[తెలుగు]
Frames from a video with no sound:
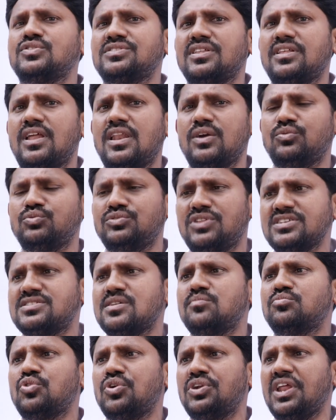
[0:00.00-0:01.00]
వస్తుందనే
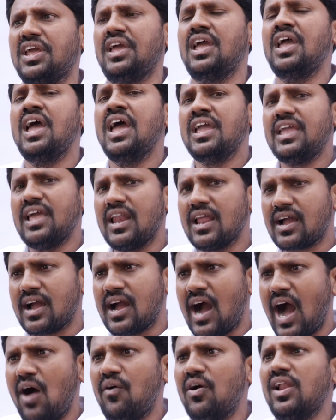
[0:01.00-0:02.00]
ఉద్దేశంతో ఇలా
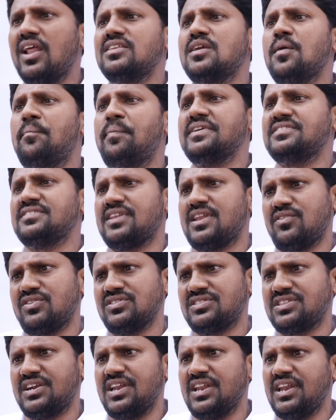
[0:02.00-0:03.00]
కావాలని చెప్పేసి
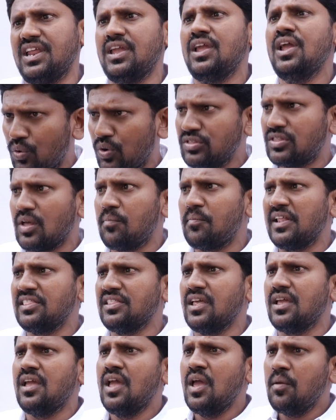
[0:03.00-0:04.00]
రేవంత్ రెడ్డిని
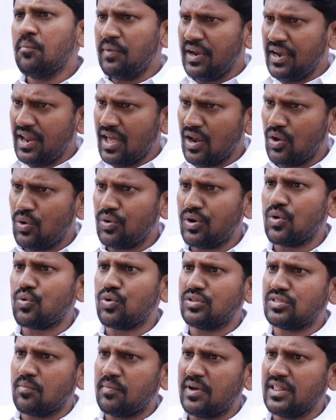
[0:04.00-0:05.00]
కొంతమంది మీడియాలో ఉన్న
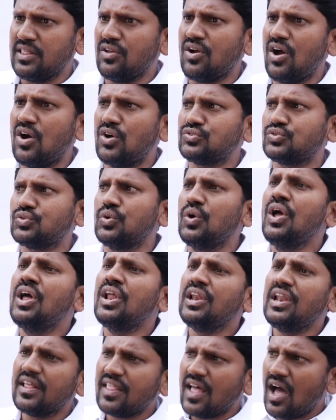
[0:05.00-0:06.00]
కొంతమంది కావచ్చు
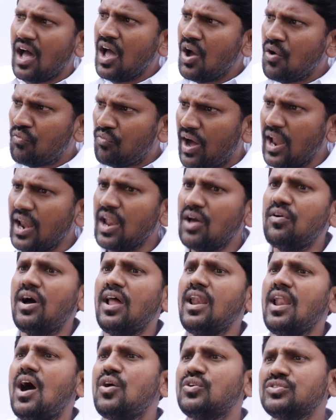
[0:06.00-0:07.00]
లేదా వాళ్ళ
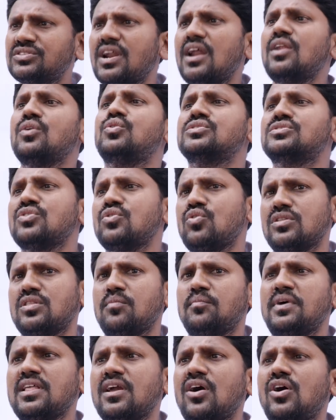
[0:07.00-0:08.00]
వాళ్ళ అవసరాల కోసం
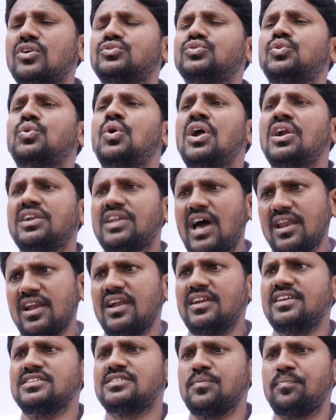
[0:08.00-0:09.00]
కొంతమంది కావచ్చు
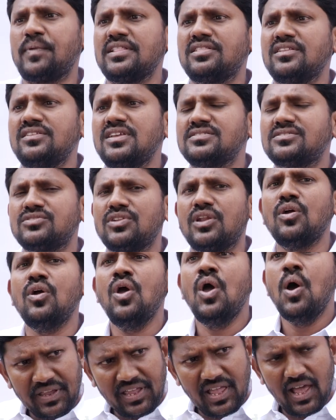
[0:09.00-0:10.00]
టార్గెట్ చేసి ప్రయత్నం చేస్తున్నారు
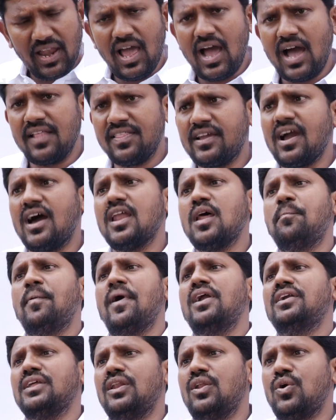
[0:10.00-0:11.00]
ఇలా అధికార
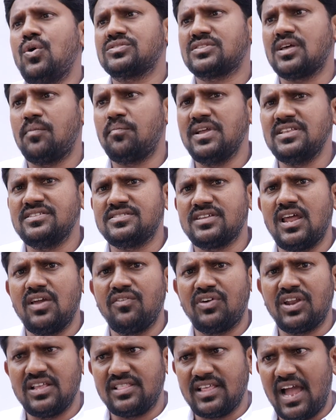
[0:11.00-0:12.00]
పార్టీలో సంబంధించిన
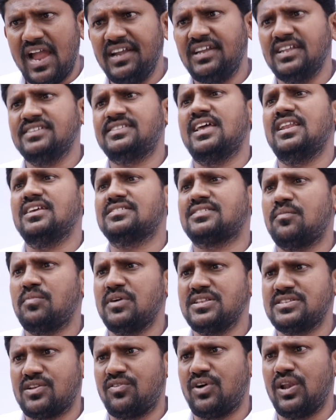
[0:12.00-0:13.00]
ఎవరైతే ఐటీ సెల్కి
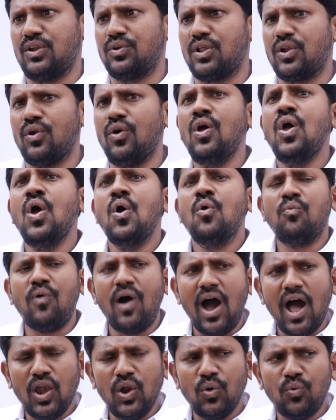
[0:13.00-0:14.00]
సంబంధించిన వాళ్ళు ఉన్నారో
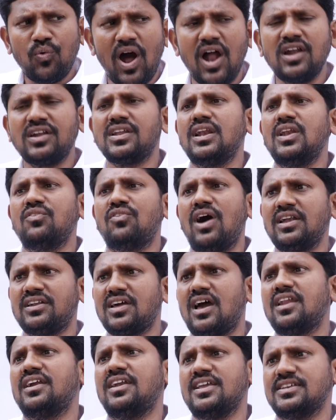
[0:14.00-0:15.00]
వాళ్ళు వాంటెడ్లు వాళ్ళు
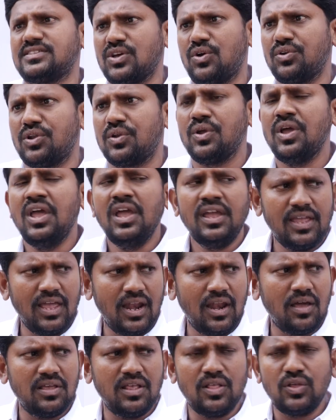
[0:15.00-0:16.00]
టార్గెట్ చేస్తూ ఉన్నారు
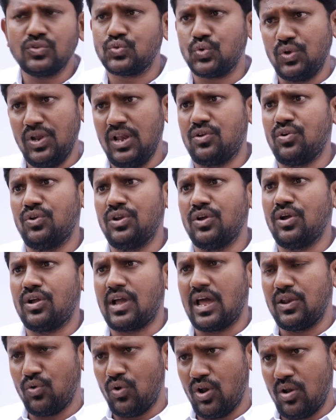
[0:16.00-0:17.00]
ఇలా ఏదో సునీల్
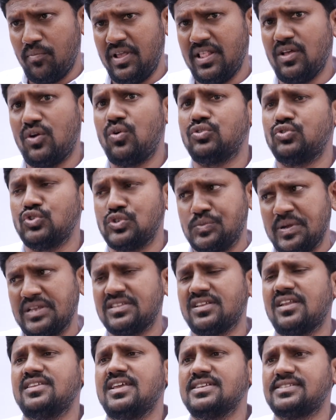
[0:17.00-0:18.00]
కొనుగోలు మీద ఒక
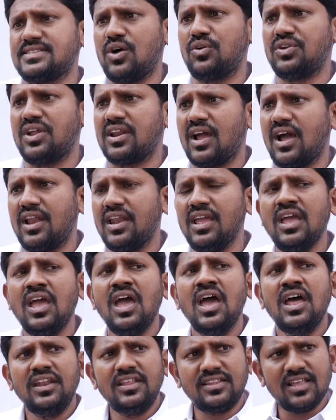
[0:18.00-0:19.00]
దుష్ప్రచారం చేస్తూ ఉన్నారు కానీ
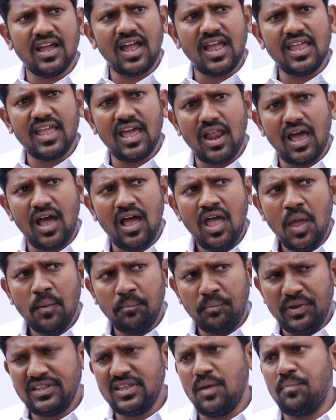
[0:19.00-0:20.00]
నిజంగా ఇలా
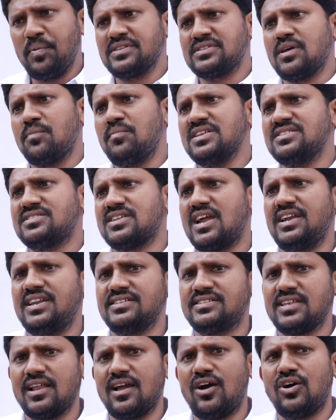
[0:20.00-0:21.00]
బీజేపీకి సంబంధించిన ఐటీ
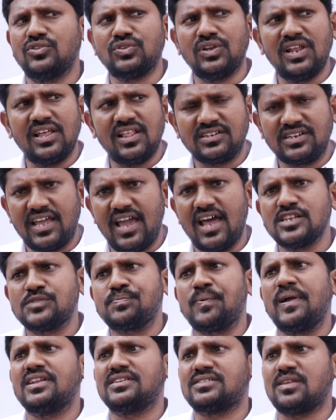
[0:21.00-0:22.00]
సెల్ కావచ్చు లేదా టీఆర్ఎస్
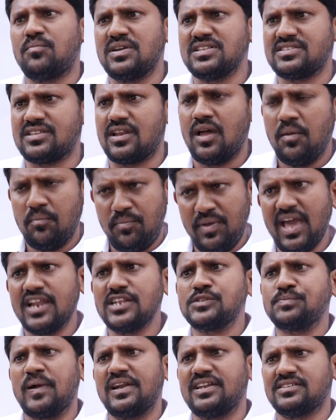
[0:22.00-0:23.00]
పార్టీకి సంబంధించిన
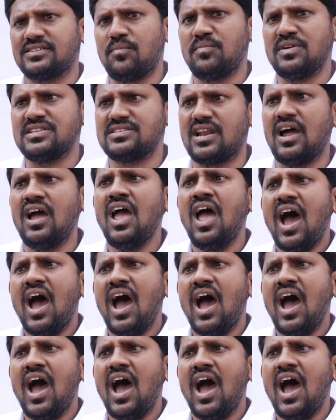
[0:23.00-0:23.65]
బీఆర్ఎస్ పార్టీకి సంబంధించిన